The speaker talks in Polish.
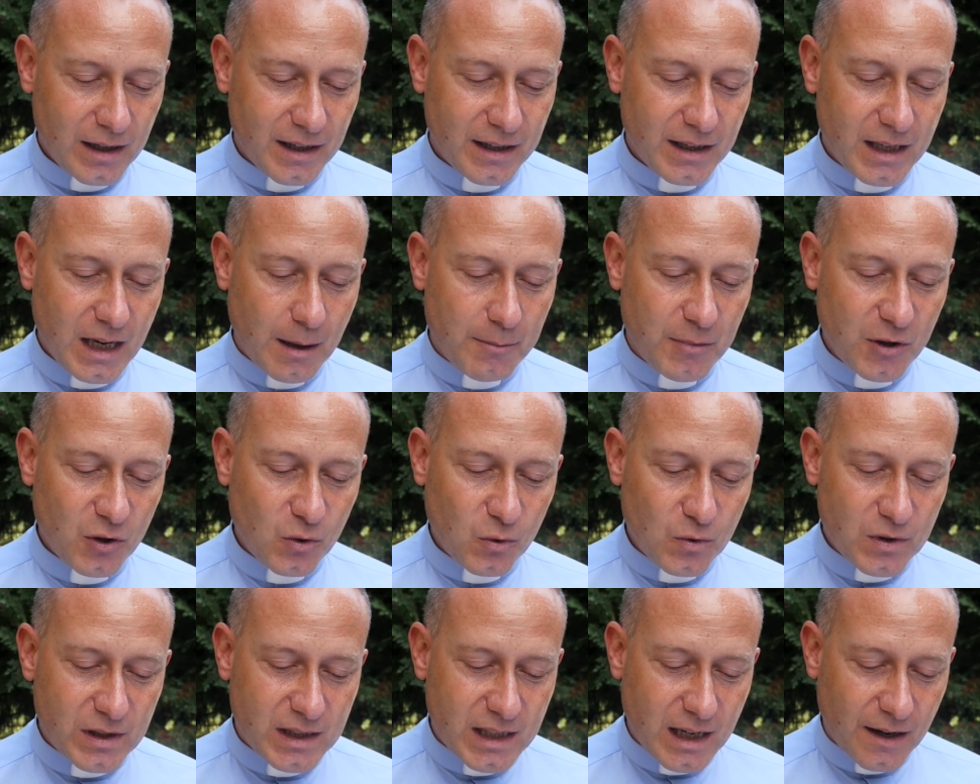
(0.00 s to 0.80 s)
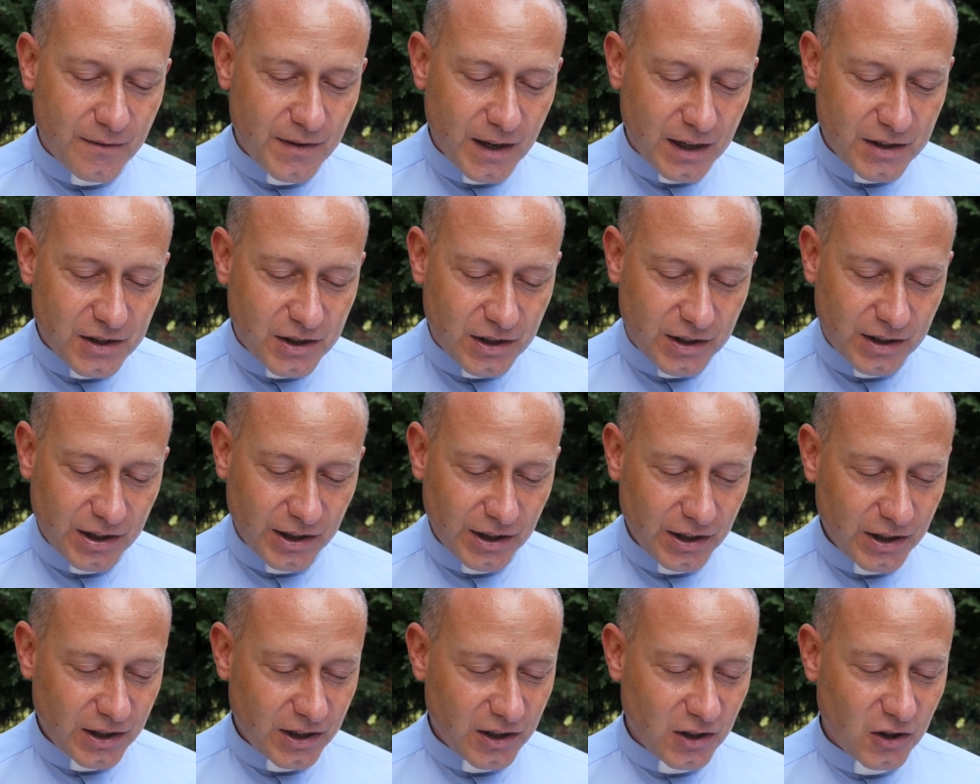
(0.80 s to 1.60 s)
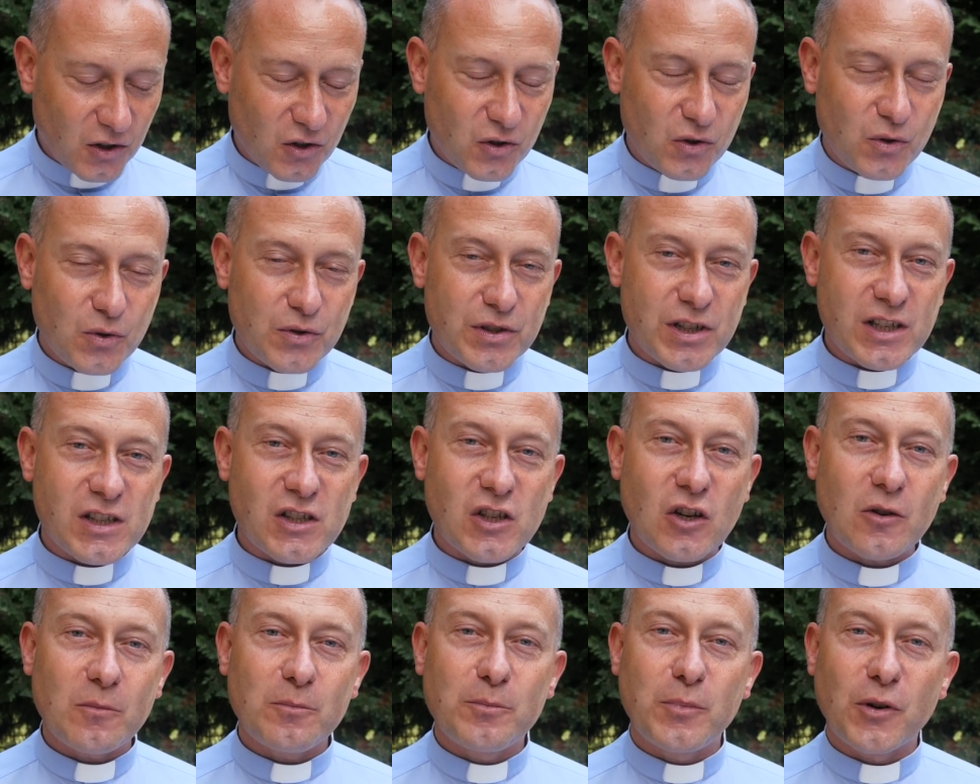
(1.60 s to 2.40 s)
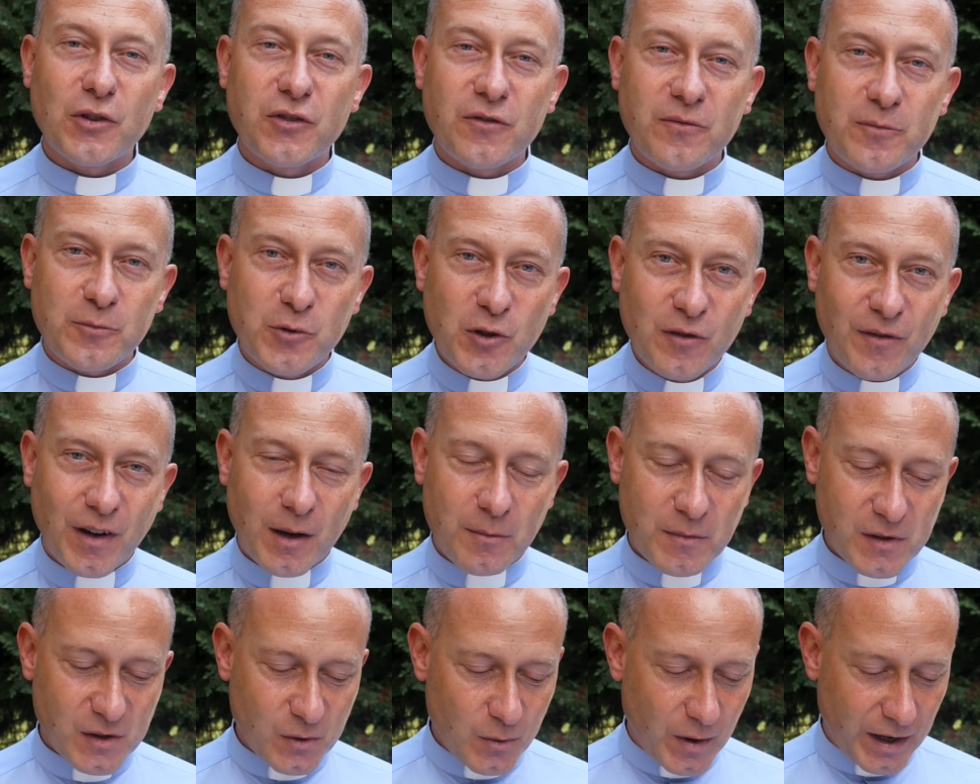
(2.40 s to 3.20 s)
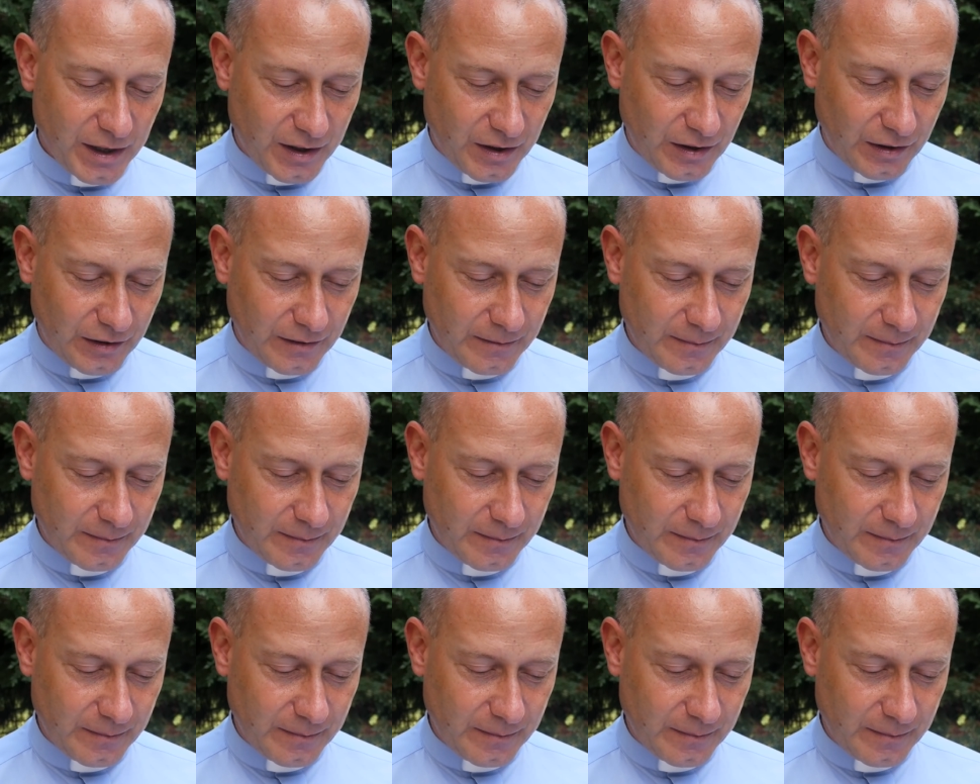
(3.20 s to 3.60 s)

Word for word: i aby uzdrawiać tych, którzy są pod wpływem złego.